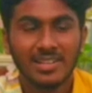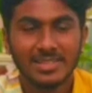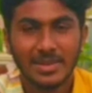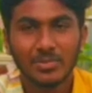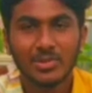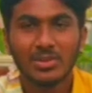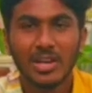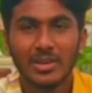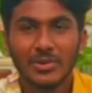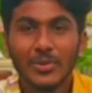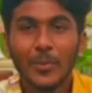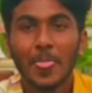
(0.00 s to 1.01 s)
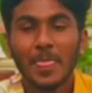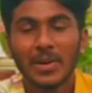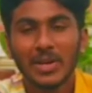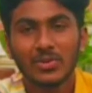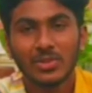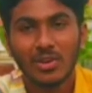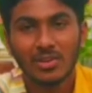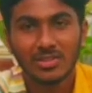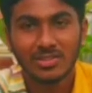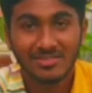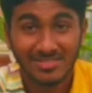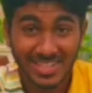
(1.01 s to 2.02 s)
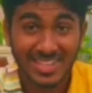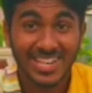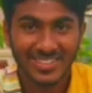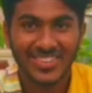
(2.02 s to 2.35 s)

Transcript: చెప్తున్నాను మనకు త్వరగా